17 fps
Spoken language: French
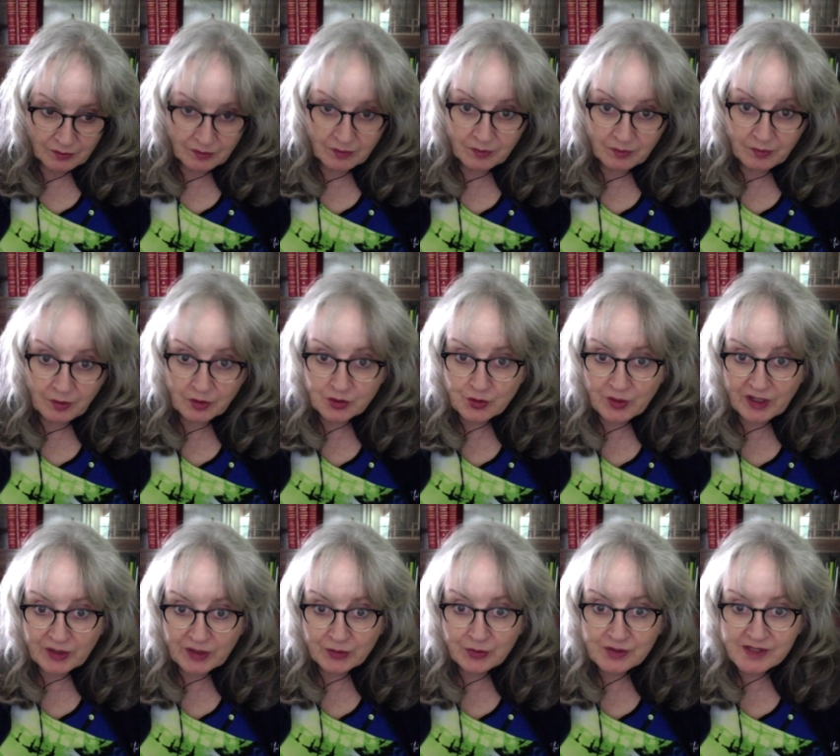Bonjour à
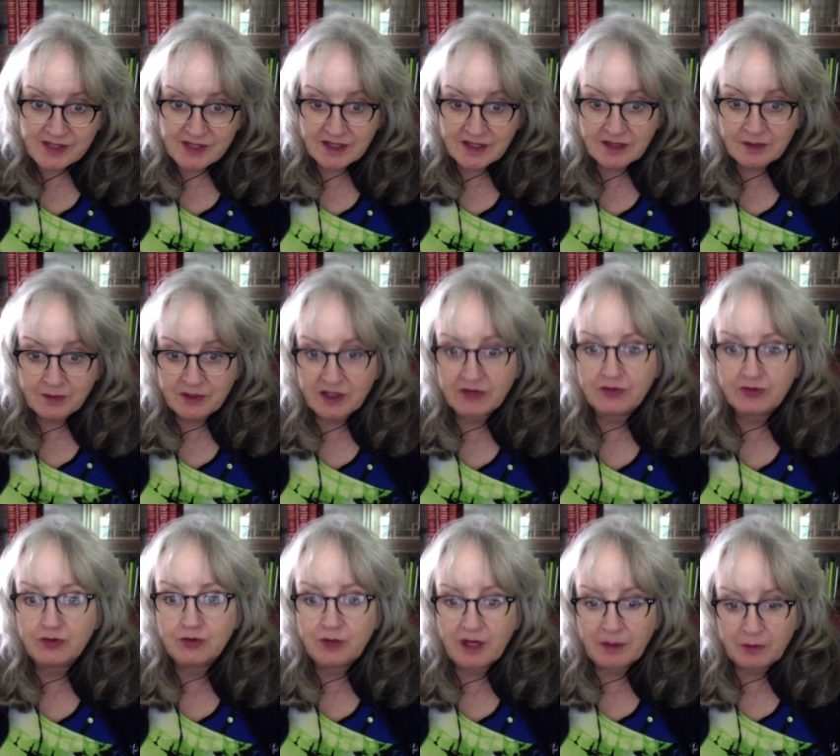tous et bienvenue
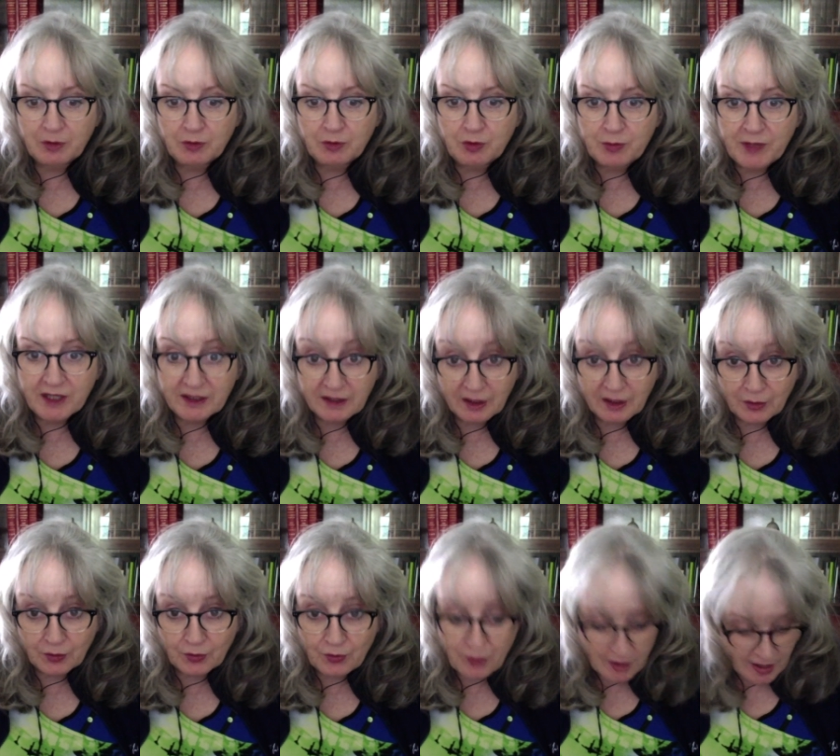à Plume Lumière Tarot.
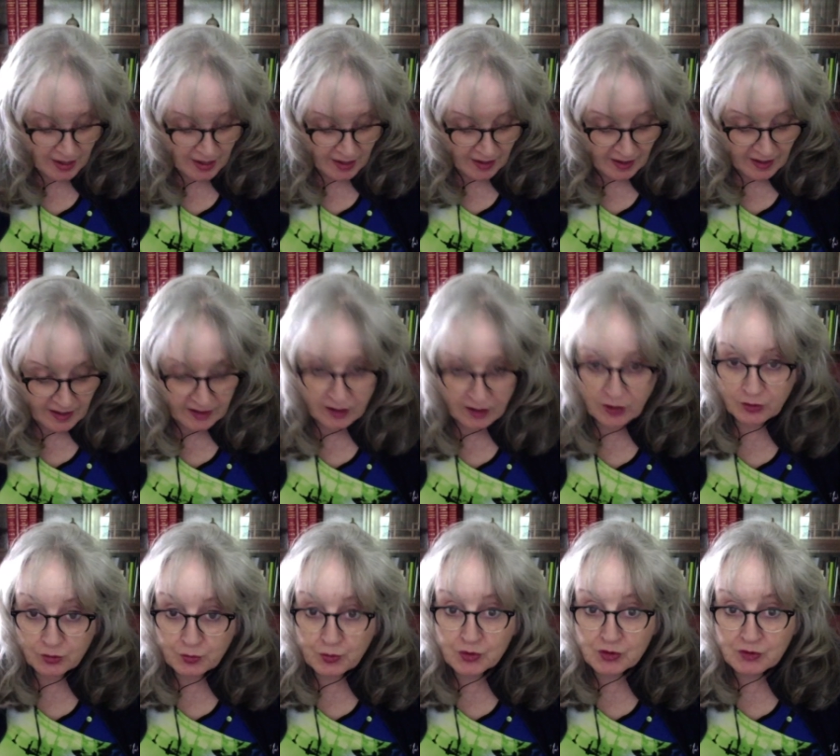Alors, nous
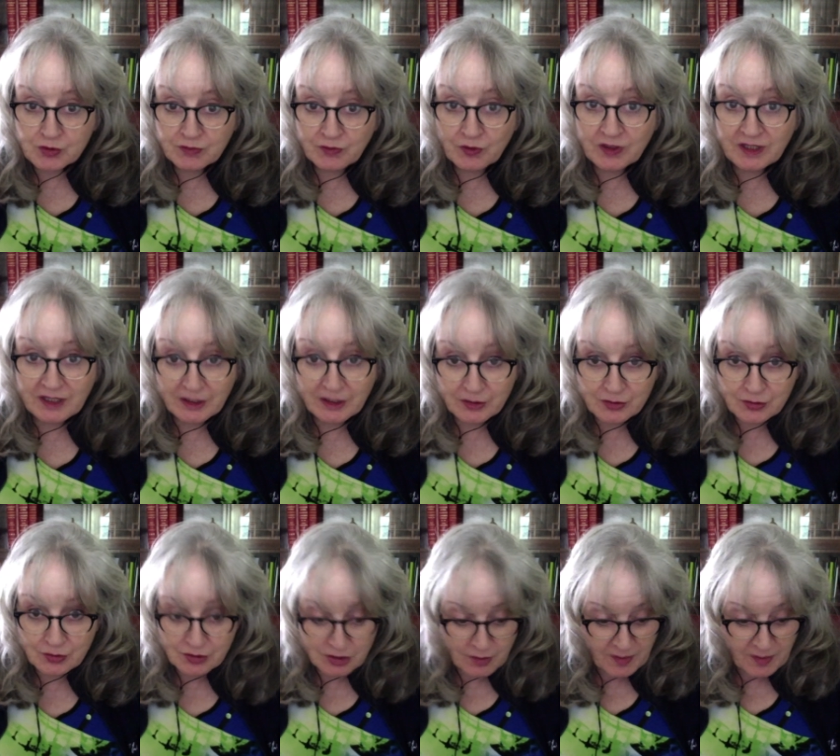poursuivons les lectures
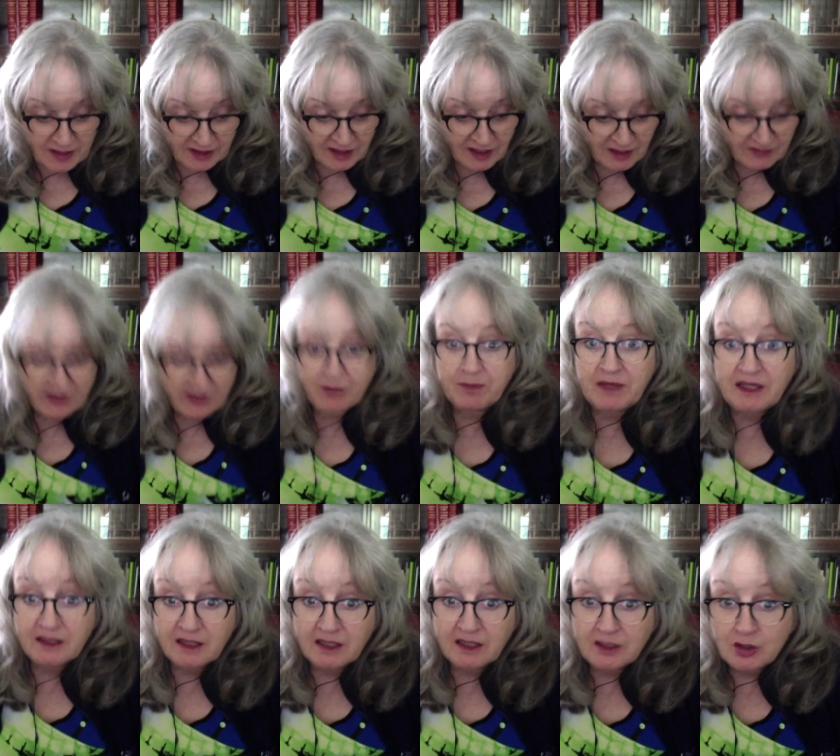ce matin avec
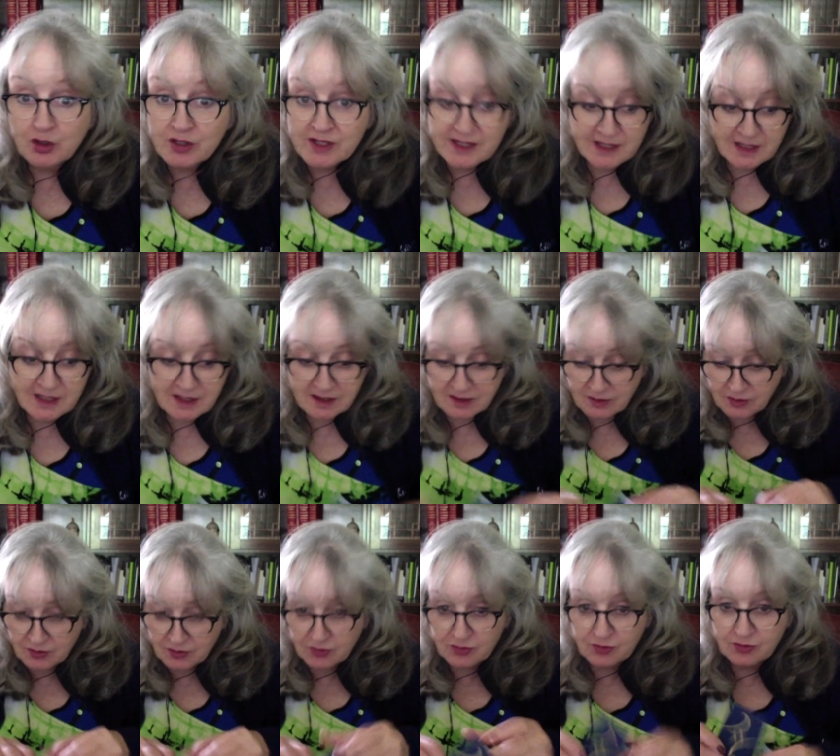maintenant le signe
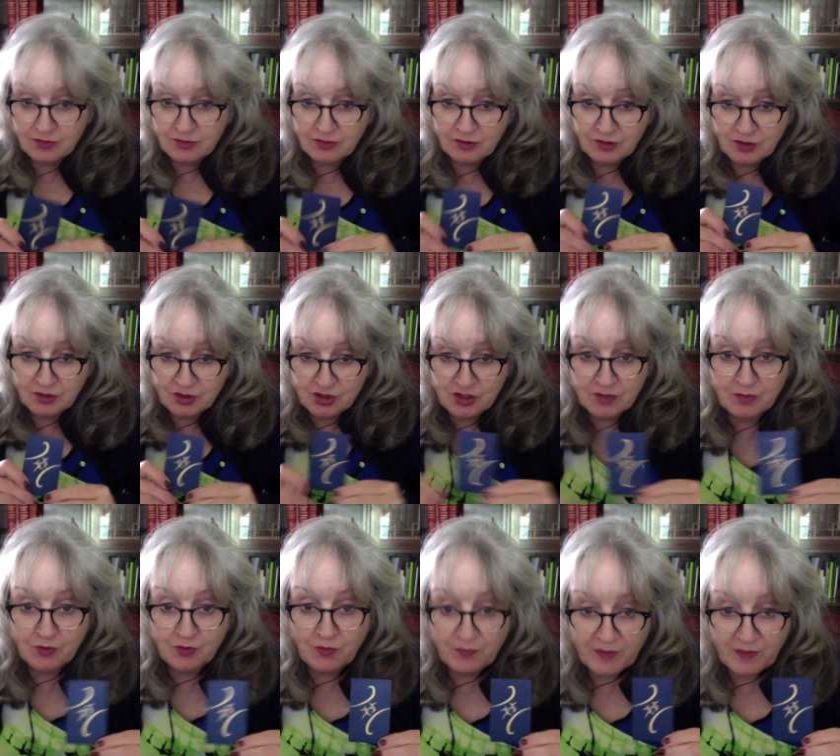du Gémeaux.
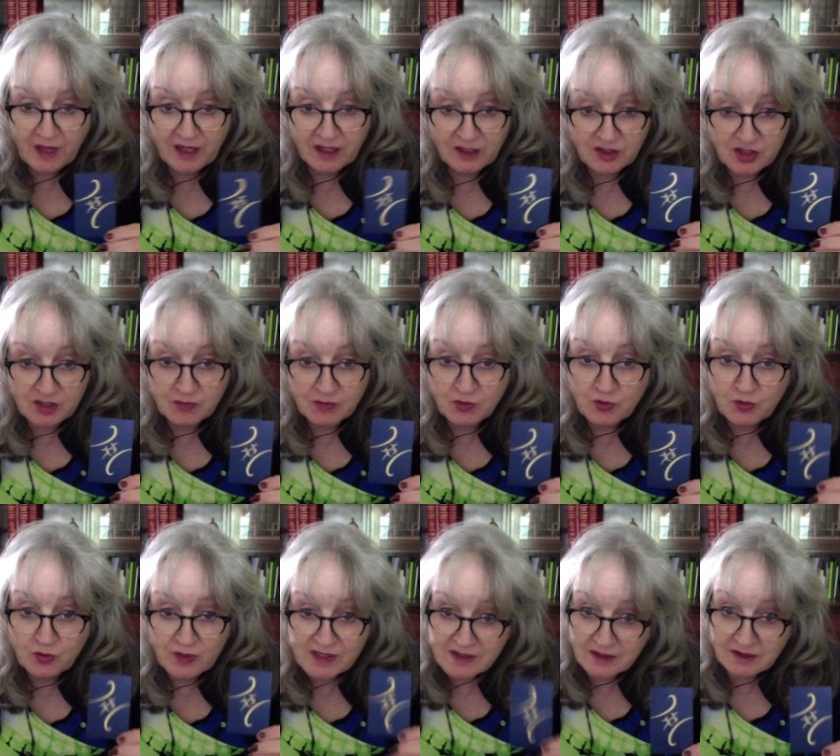Alors, Gémeaux ou
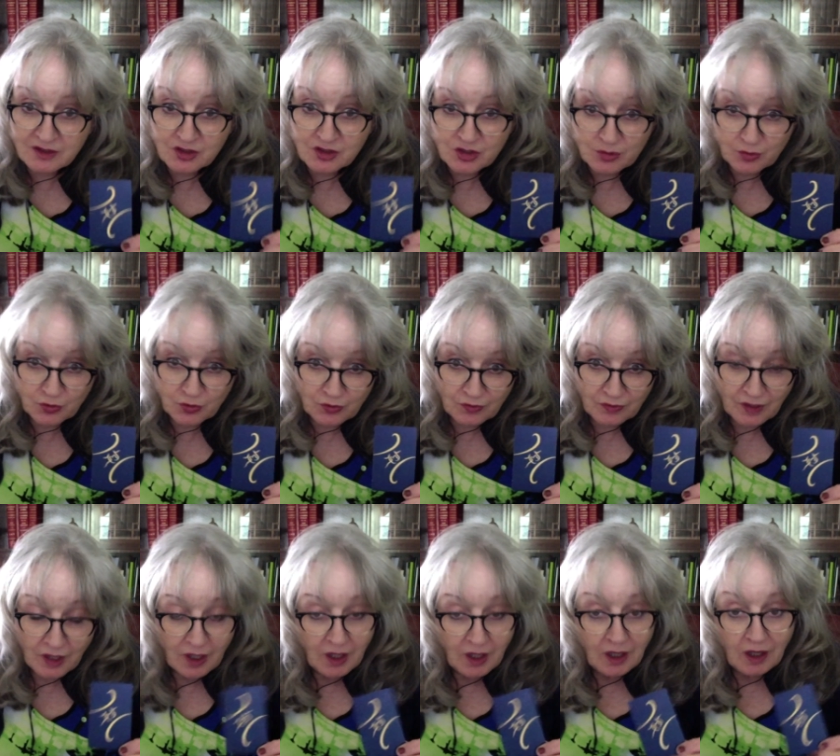ascendant Gémeaux,
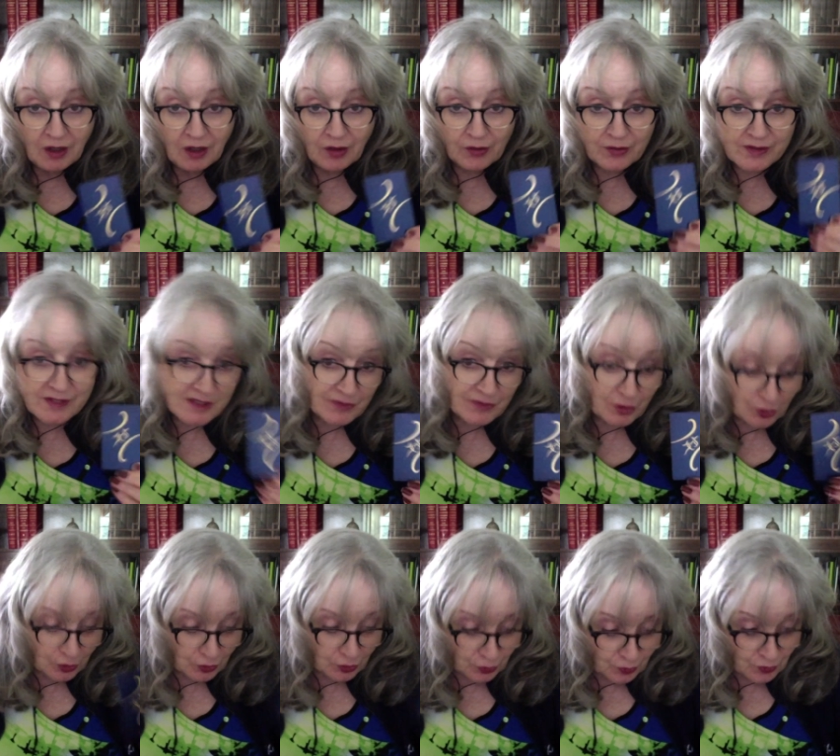euh, c'est votre
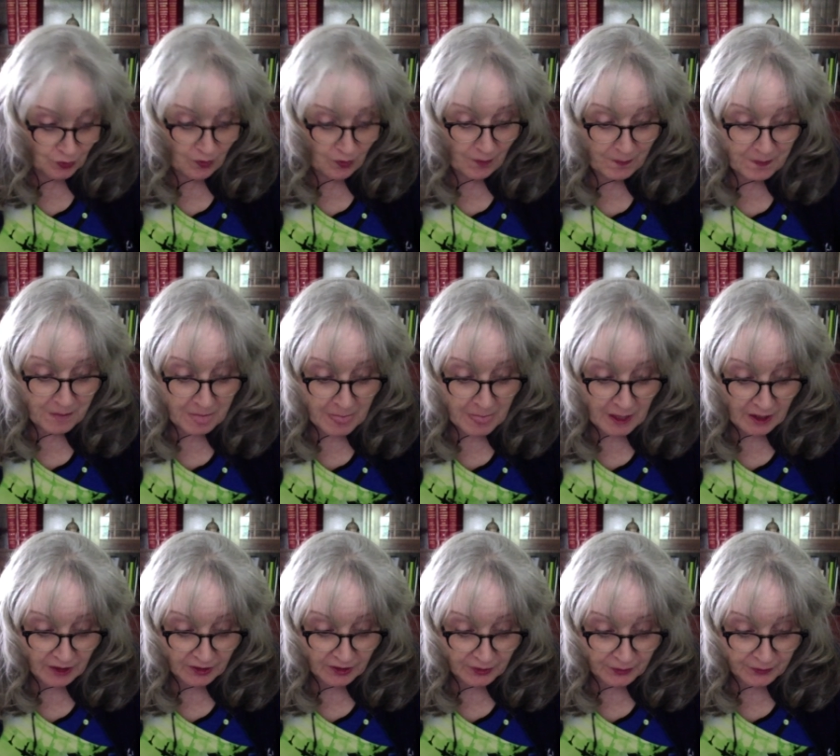tour.
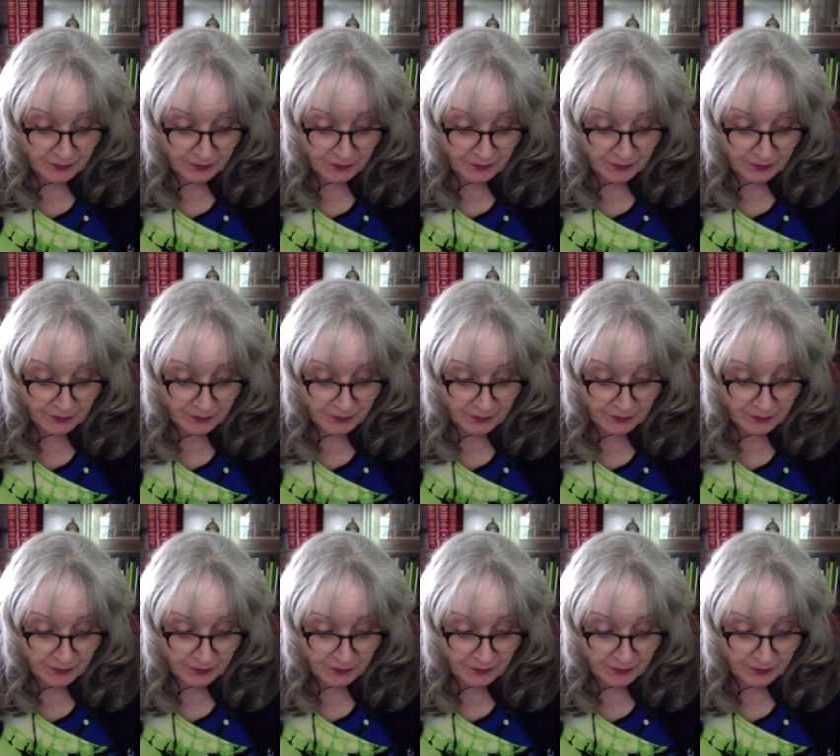Euh,